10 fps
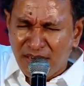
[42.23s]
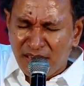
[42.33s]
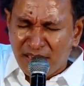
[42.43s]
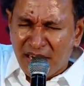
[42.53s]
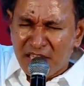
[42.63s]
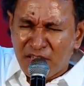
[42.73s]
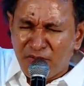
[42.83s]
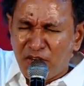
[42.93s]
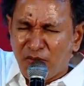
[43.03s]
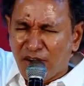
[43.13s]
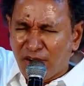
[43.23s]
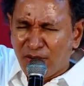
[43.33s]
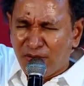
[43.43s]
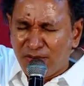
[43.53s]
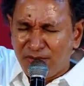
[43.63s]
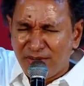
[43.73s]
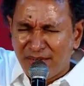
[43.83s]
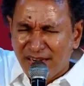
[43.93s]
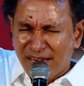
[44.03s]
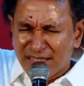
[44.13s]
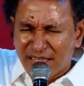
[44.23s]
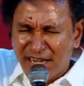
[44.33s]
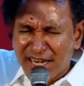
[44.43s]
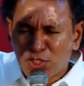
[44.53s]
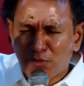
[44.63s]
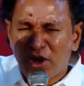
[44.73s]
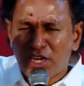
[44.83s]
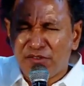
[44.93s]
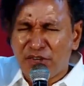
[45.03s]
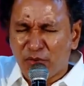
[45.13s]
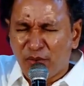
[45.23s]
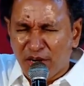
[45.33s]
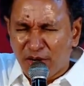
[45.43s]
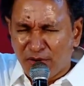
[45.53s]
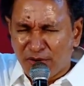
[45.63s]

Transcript: இந்த இடத்த விட்டு வரணும் இந்த டெட் ஸ்பாட்டை விட்டு வரணும்